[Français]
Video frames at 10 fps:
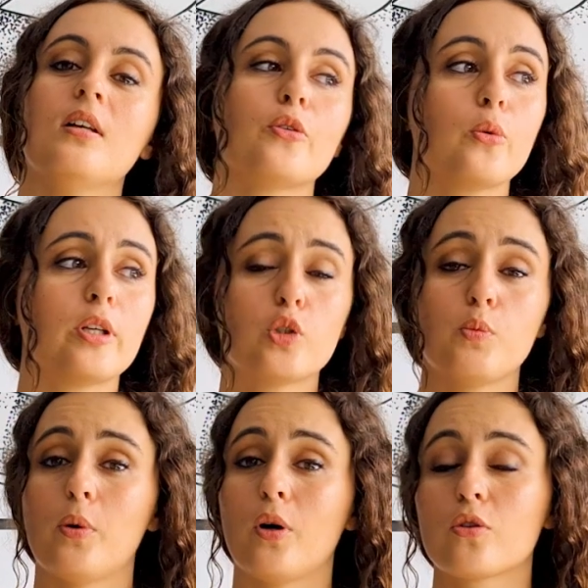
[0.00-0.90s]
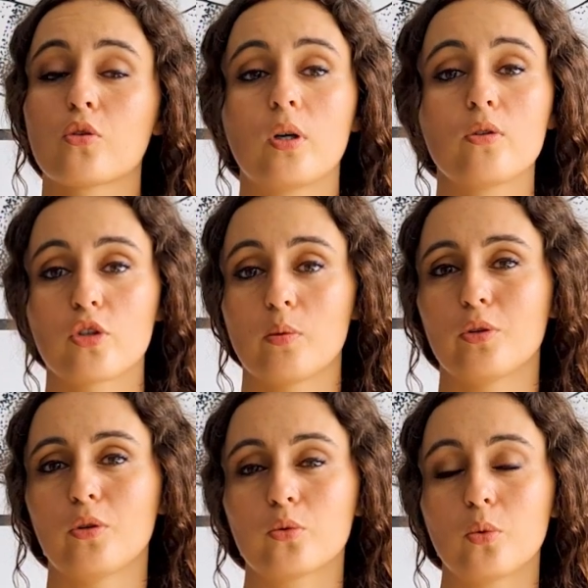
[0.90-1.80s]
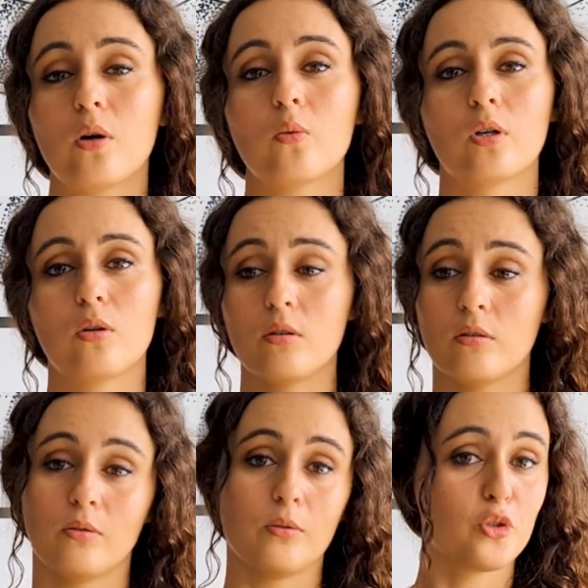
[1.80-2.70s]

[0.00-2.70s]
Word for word: dans lequel tu peux prendre soit une chambre en dortoir ou alors euh,